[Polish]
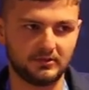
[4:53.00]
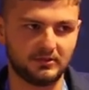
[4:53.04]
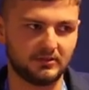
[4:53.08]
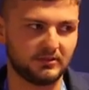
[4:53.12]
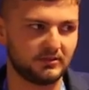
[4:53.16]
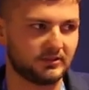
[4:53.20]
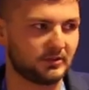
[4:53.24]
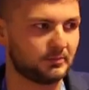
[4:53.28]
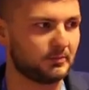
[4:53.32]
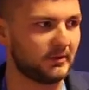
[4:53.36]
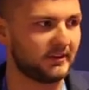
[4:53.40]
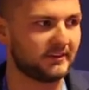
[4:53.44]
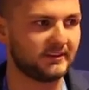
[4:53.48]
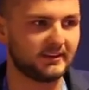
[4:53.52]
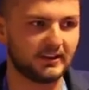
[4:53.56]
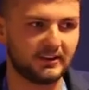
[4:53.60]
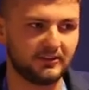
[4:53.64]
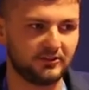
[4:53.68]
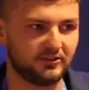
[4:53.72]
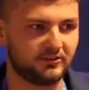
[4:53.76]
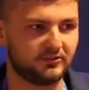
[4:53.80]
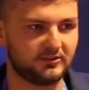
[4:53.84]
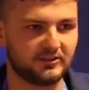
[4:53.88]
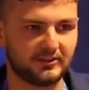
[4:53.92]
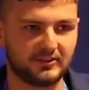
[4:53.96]
y,
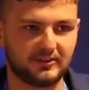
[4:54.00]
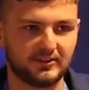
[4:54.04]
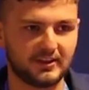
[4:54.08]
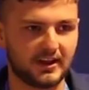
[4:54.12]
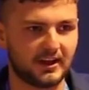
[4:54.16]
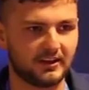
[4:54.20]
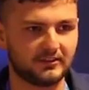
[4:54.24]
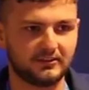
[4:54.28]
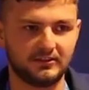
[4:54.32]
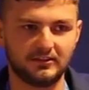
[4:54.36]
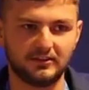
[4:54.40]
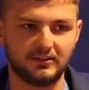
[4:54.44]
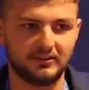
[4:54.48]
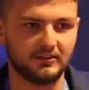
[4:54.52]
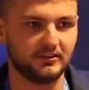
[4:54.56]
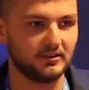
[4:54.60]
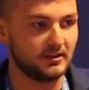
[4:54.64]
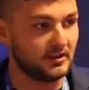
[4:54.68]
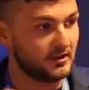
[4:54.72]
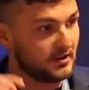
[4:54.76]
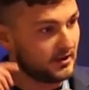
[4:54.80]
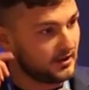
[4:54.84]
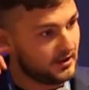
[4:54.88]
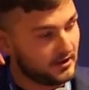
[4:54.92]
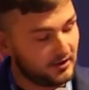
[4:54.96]
specjaliści znani
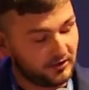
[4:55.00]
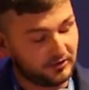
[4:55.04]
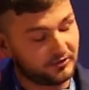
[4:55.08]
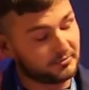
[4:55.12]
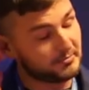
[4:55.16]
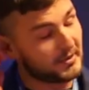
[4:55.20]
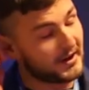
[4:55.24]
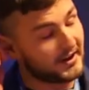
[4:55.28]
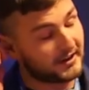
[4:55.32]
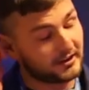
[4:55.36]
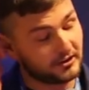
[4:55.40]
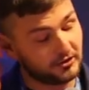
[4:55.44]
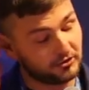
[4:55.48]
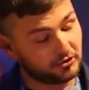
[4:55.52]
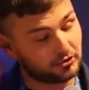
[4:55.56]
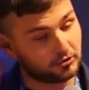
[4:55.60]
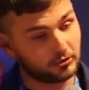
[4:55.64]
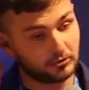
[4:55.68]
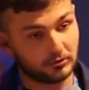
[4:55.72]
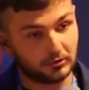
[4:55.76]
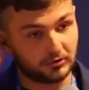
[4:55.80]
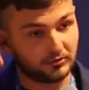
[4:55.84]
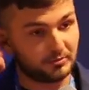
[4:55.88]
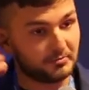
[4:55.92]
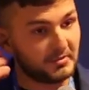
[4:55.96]
w
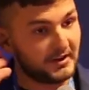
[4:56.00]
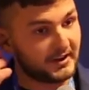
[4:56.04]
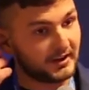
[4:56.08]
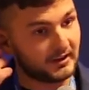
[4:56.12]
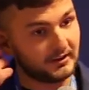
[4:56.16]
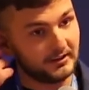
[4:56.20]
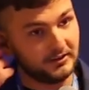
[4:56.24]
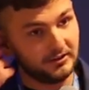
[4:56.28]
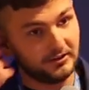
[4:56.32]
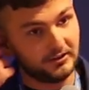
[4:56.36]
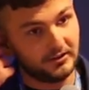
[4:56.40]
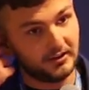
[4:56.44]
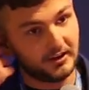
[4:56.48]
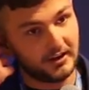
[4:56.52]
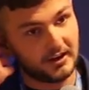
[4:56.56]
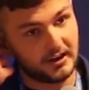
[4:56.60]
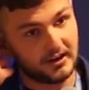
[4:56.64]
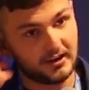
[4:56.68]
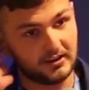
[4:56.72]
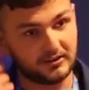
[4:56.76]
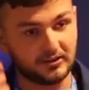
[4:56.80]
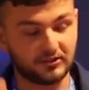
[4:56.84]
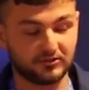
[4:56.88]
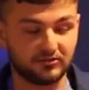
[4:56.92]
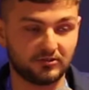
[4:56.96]
Paryżu, w
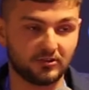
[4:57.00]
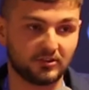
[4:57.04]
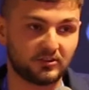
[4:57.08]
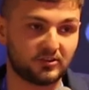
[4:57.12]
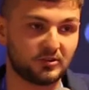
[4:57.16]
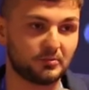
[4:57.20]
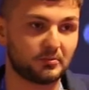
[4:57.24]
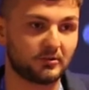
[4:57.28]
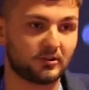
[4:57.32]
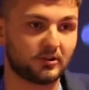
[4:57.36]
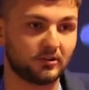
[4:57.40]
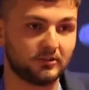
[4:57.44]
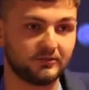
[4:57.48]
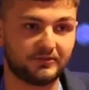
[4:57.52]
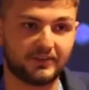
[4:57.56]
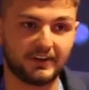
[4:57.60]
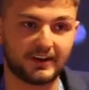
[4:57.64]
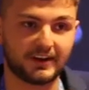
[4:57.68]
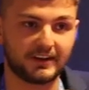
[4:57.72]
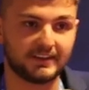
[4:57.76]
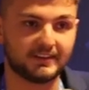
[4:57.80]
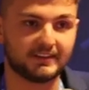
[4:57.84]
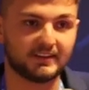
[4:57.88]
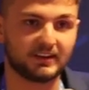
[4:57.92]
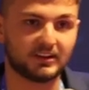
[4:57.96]
Berlinie, jeżdżący po
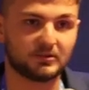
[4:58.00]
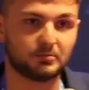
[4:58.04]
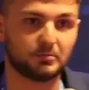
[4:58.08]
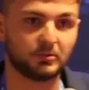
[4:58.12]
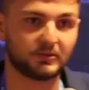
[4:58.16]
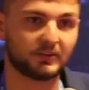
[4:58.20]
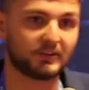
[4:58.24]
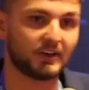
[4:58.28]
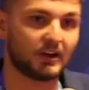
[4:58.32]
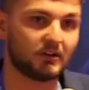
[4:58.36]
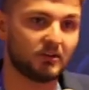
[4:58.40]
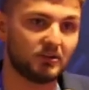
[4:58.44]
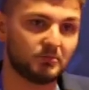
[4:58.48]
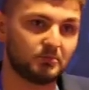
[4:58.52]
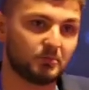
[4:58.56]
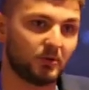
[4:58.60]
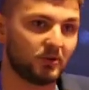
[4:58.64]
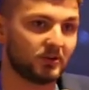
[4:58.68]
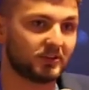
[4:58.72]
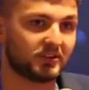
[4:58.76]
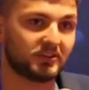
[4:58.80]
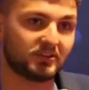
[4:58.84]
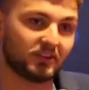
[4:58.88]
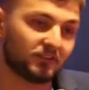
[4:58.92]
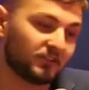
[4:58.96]
konferencjach po całej
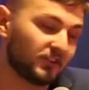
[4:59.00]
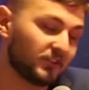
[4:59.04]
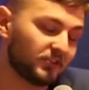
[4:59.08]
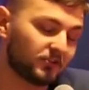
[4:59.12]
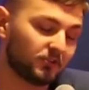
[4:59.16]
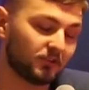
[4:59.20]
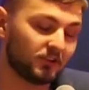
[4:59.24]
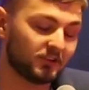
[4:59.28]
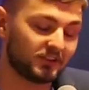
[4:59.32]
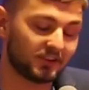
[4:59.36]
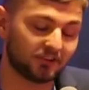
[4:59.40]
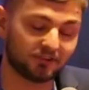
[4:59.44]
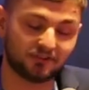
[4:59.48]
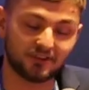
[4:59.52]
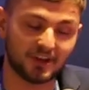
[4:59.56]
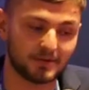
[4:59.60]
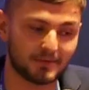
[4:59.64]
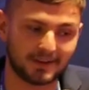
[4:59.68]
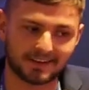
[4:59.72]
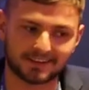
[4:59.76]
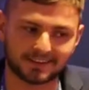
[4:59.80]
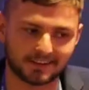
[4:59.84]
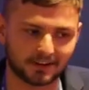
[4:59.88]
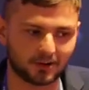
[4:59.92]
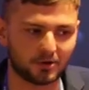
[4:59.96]
Polsce. Często ich też nie
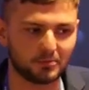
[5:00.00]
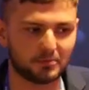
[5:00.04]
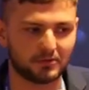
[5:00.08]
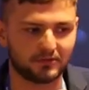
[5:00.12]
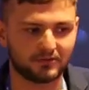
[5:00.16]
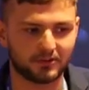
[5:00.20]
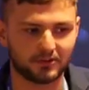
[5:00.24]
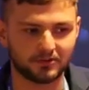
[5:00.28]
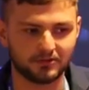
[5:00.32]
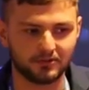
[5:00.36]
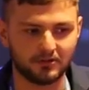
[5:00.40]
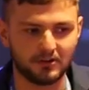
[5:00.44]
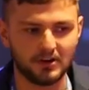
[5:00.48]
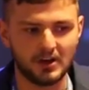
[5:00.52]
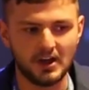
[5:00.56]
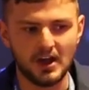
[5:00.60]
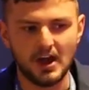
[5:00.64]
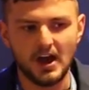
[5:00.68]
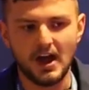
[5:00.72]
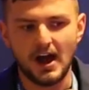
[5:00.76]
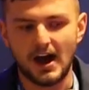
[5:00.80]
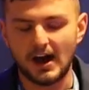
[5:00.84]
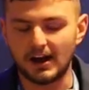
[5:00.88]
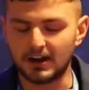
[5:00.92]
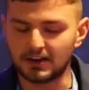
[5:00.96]
ma z tego powodu,
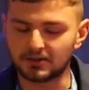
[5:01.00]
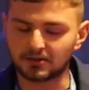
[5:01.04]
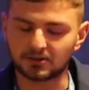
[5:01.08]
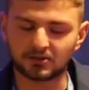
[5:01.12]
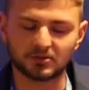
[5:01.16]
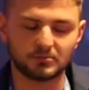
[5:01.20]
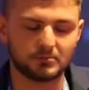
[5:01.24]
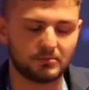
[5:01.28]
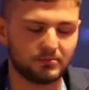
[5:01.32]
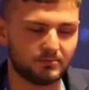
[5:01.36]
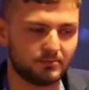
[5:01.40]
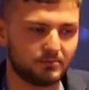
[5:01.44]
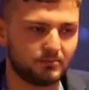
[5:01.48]
ale to są